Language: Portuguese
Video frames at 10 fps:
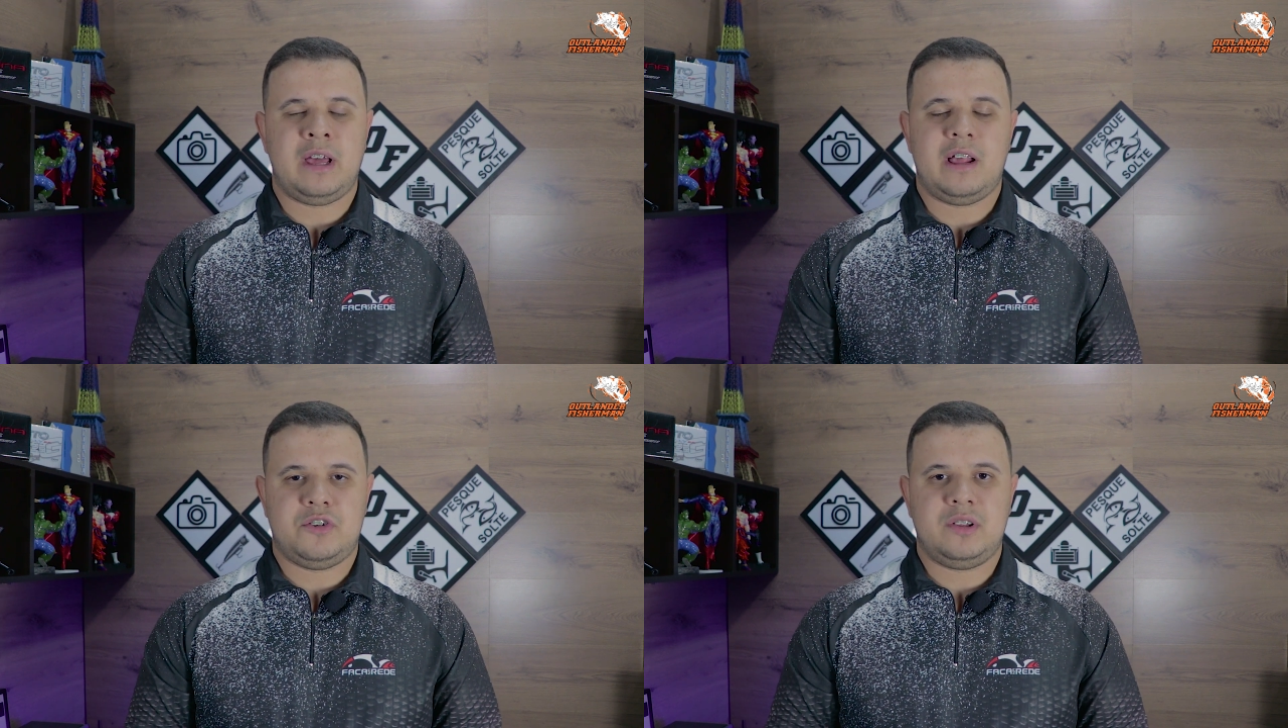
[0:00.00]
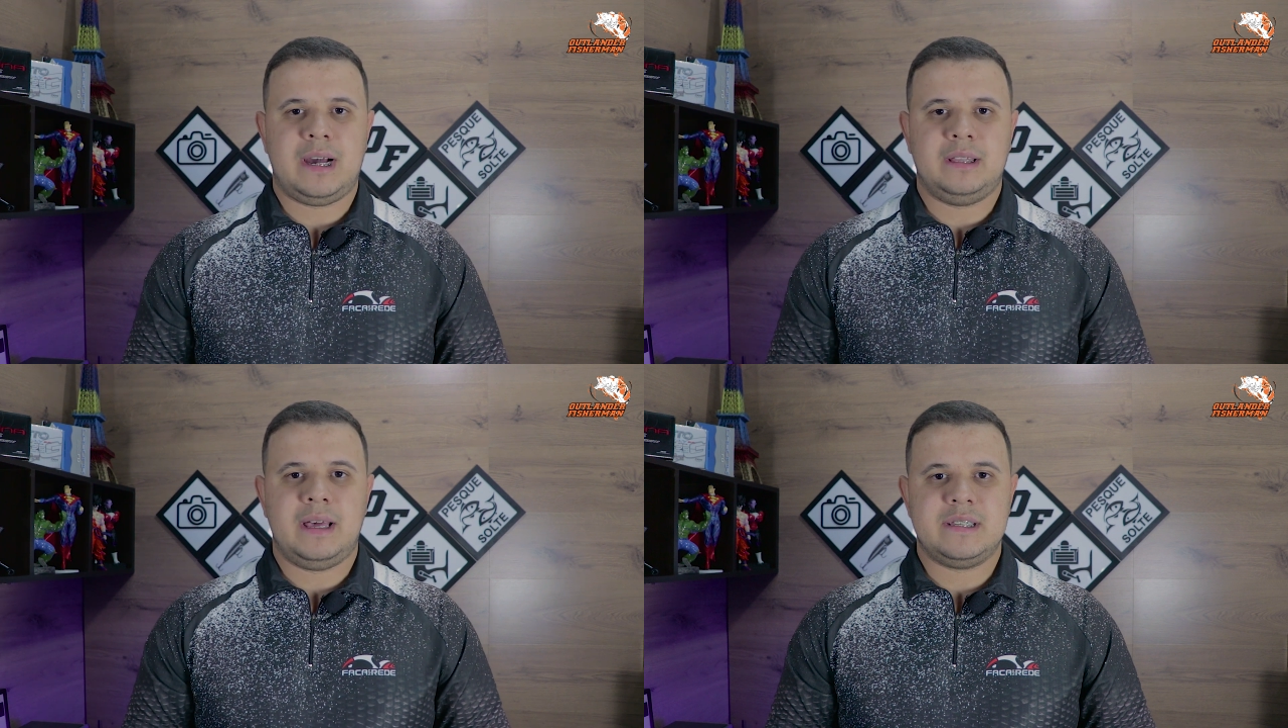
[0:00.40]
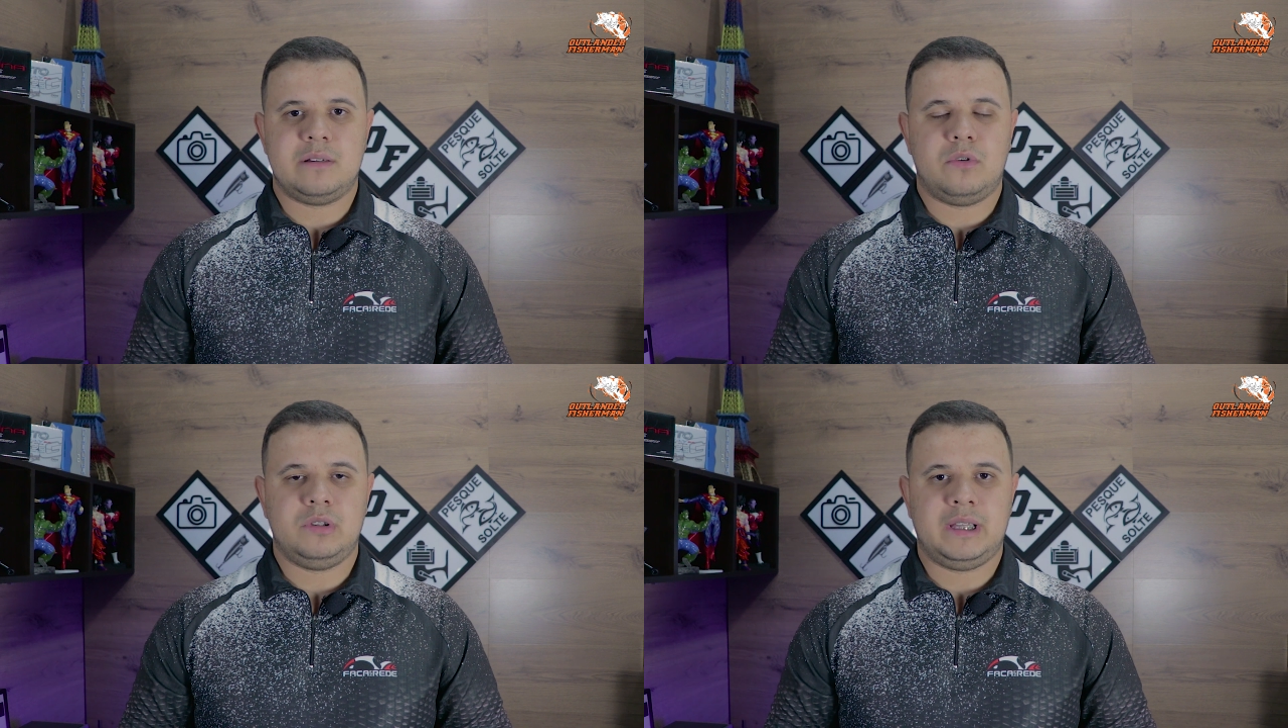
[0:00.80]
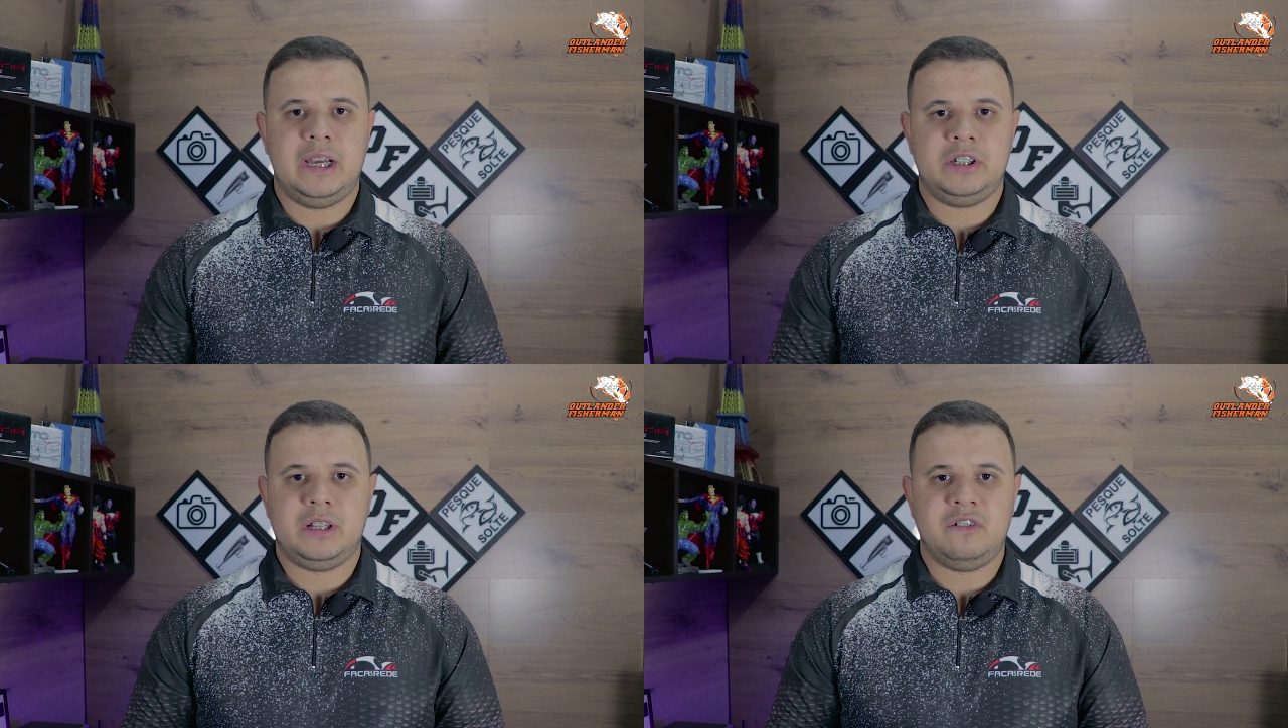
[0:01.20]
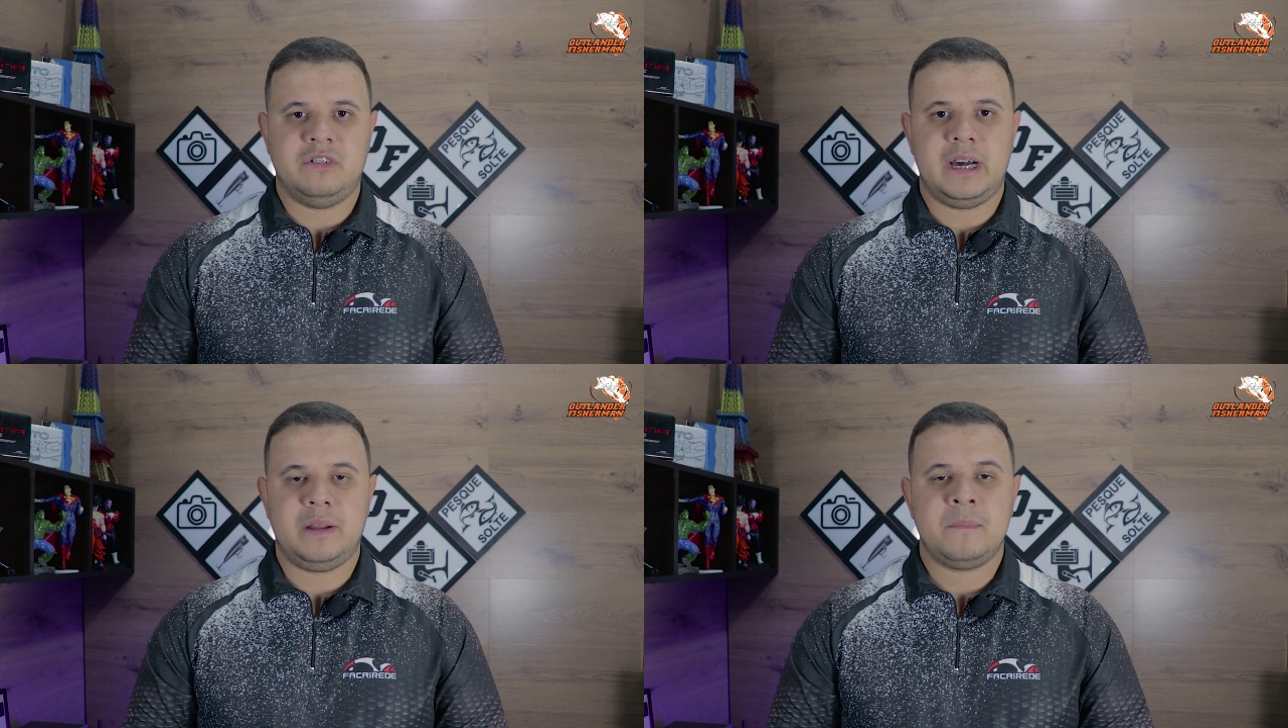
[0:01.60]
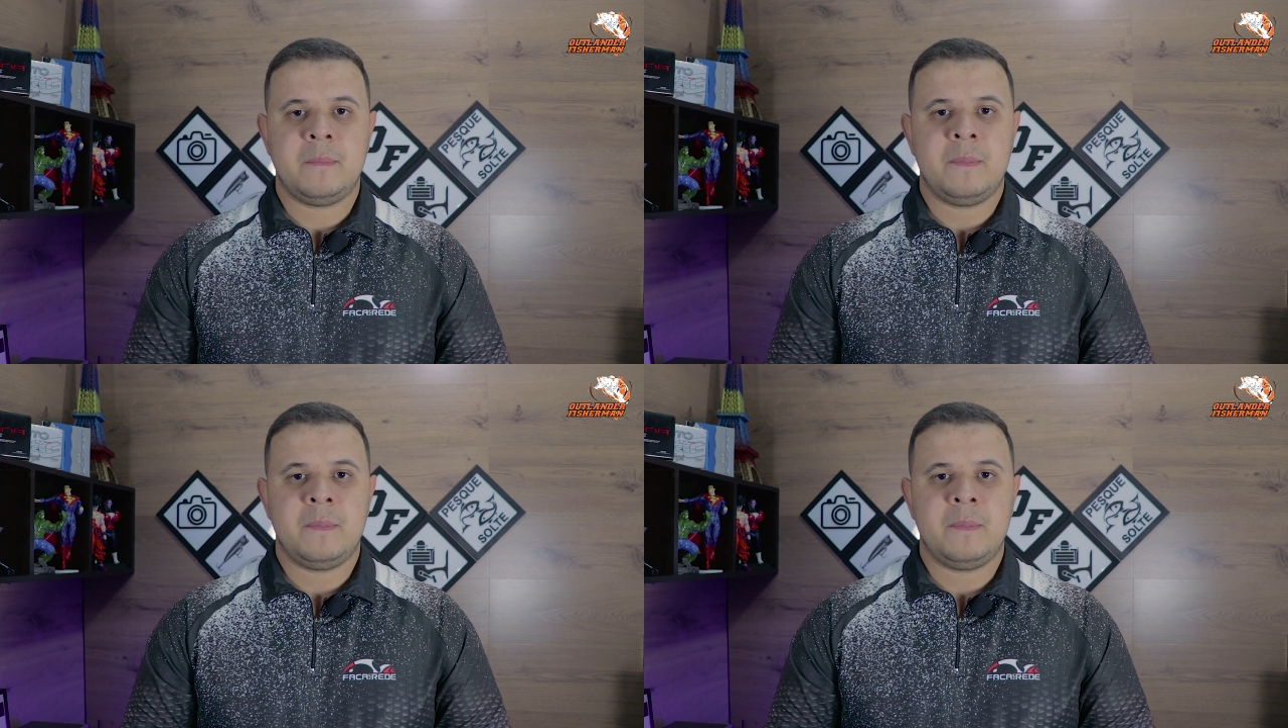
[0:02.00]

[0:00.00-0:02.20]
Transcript: relacionada a essa montagem da vara.